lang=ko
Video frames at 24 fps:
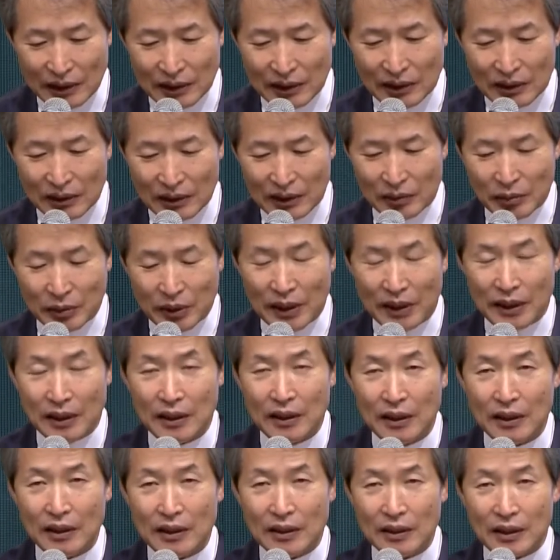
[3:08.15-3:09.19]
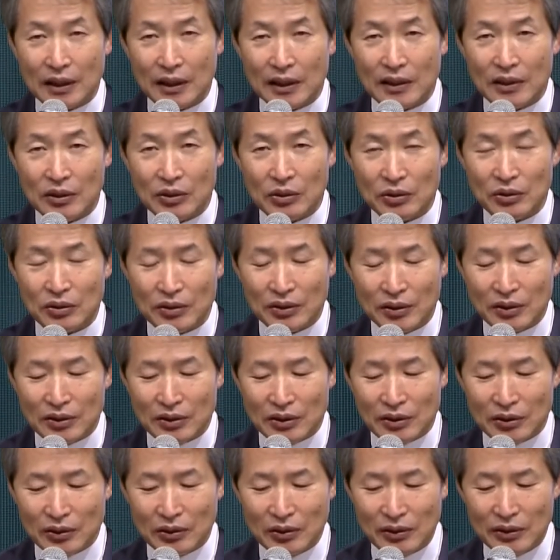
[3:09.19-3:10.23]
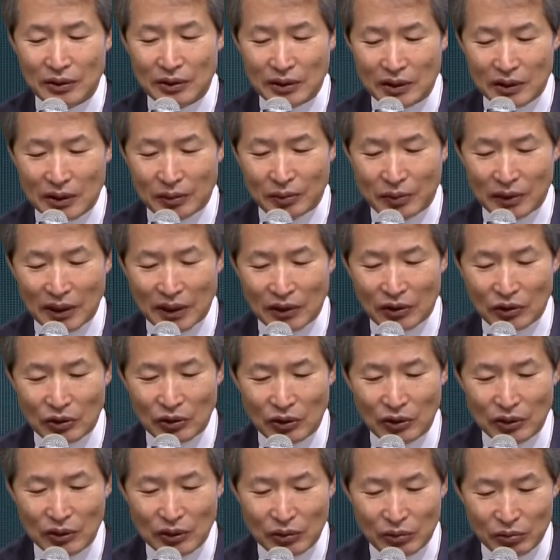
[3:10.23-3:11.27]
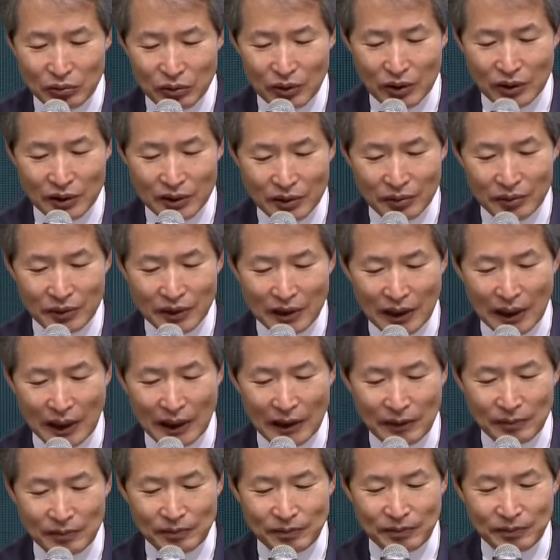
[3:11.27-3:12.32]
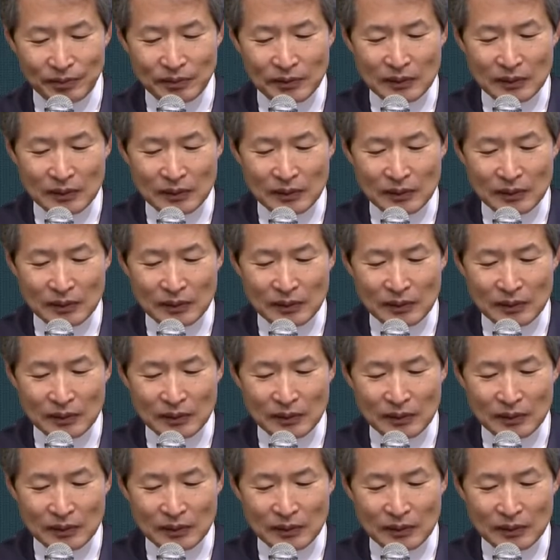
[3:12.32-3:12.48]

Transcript: 이것 때문에 개인도 쓰러지고 집단도 무너집니다.